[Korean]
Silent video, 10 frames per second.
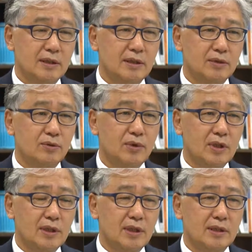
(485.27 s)
예,
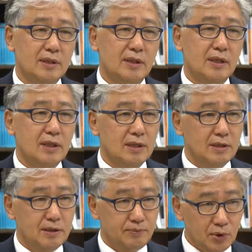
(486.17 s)
노력이
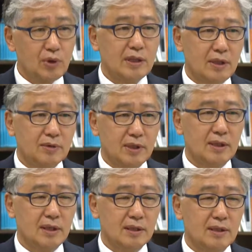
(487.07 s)
예, 필요하다고
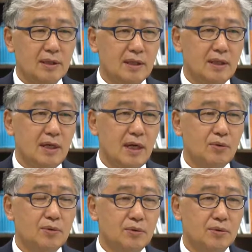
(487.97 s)
생각을
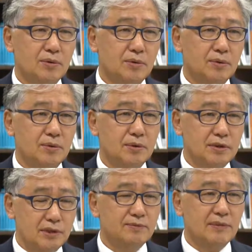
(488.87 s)
하고 어,
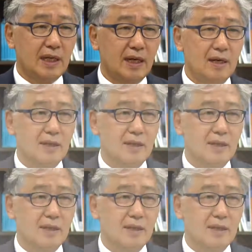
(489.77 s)
있습니다.